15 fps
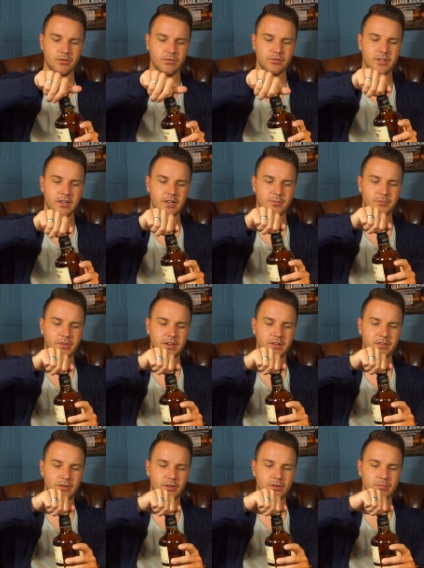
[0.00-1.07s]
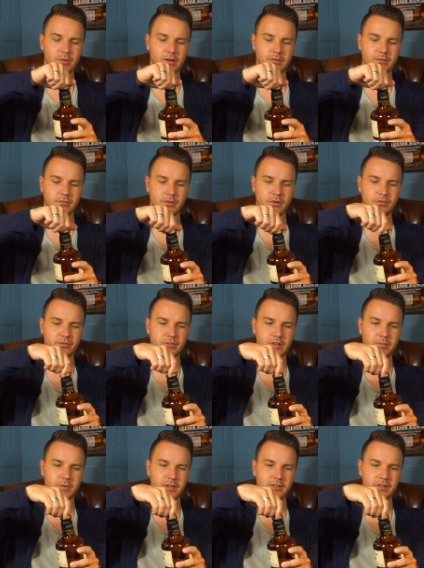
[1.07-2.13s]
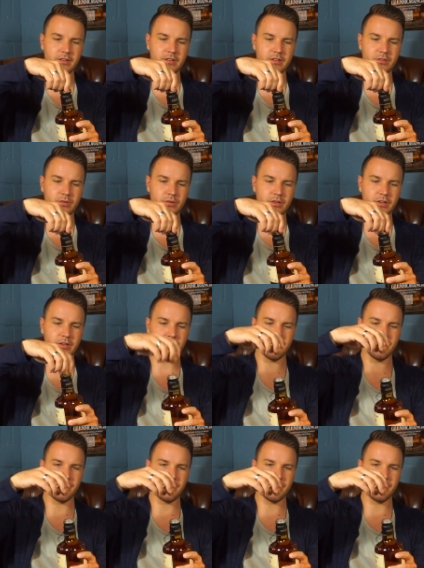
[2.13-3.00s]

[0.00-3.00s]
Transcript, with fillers: Und da gibt es ja jetzt auch mal öfter bei Signatory